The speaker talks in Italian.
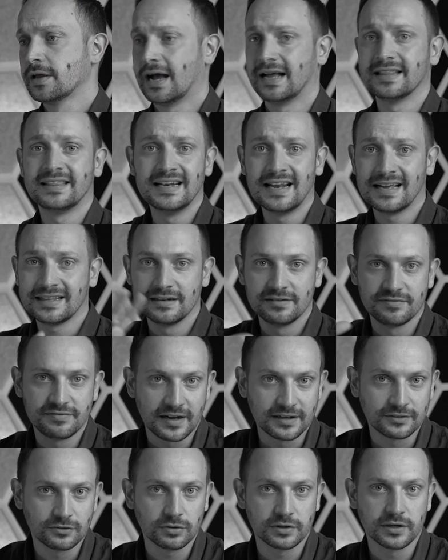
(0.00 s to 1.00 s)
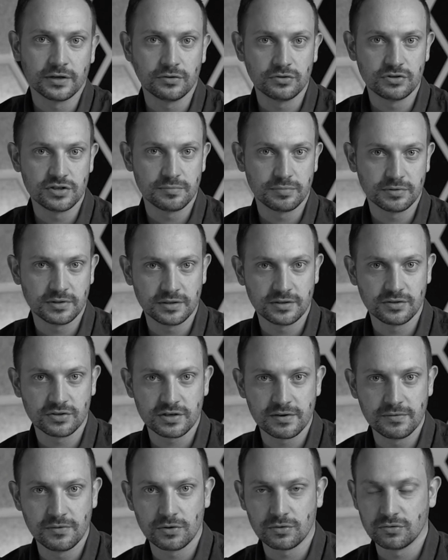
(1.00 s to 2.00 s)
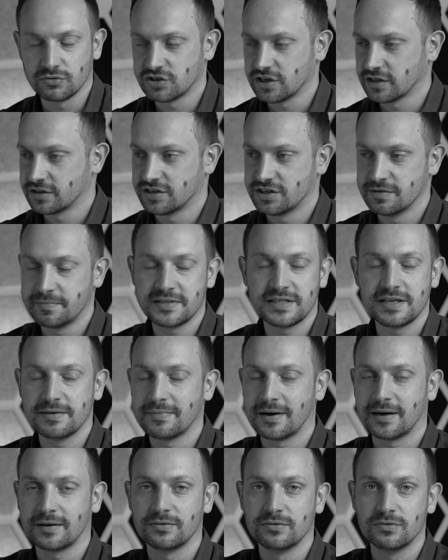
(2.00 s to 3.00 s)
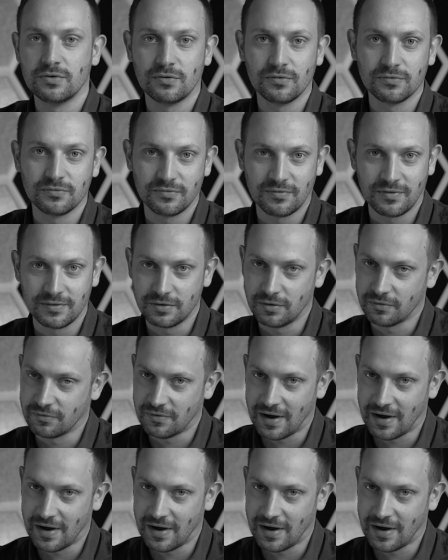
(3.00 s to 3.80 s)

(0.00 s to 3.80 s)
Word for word: Al di là del fatto che oggi potete scriverlo con ChatGPT, ma non, non,